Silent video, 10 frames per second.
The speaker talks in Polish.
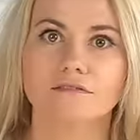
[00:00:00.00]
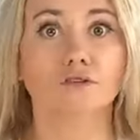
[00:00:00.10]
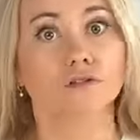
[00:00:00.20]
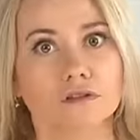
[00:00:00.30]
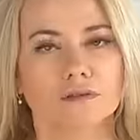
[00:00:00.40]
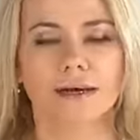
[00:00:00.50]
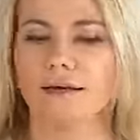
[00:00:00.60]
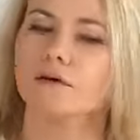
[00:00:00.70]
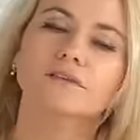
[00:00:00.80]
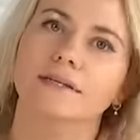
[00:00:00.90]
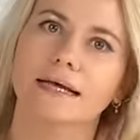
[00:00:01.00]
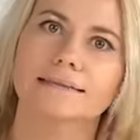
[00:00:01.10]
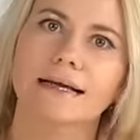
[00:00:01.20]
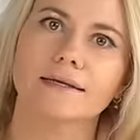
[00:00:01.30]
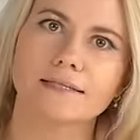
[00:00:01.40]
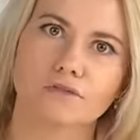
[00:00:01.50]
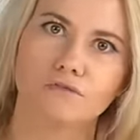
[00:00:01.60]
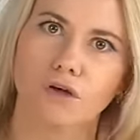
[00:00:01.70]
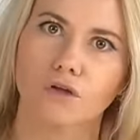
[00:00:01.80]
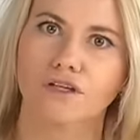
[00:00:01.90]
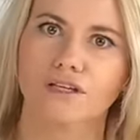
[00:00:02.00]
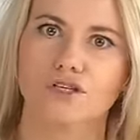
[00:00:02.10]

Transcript: No to, ale one na, dalej są wygodne pary.